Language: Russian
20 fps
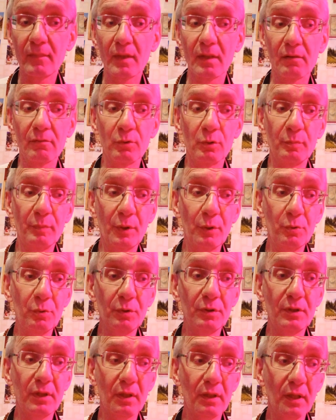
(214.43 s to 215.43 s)
Вот,
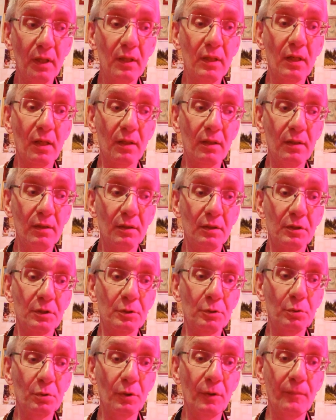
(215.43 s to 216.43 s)
приходит такая картинка,
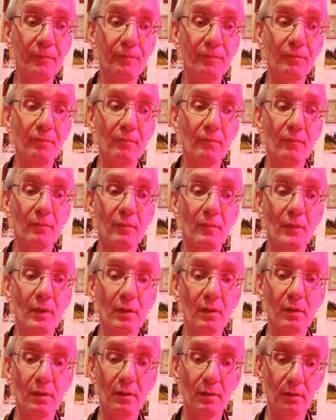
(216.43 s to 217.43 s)
что
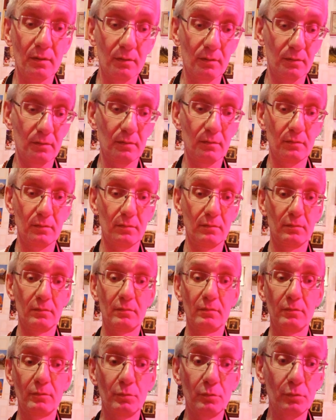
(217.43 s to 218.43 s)
э,
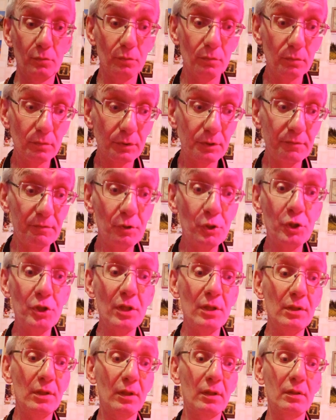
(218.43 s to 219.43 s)

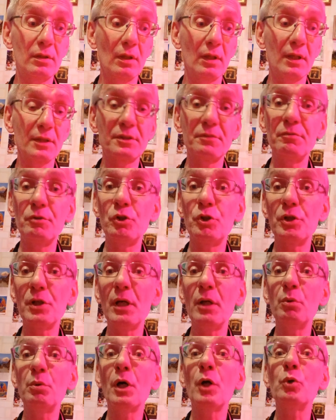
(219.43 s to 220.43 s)
священники-то
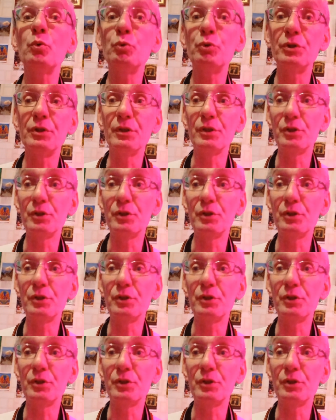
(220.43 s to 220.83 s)
освещают оружие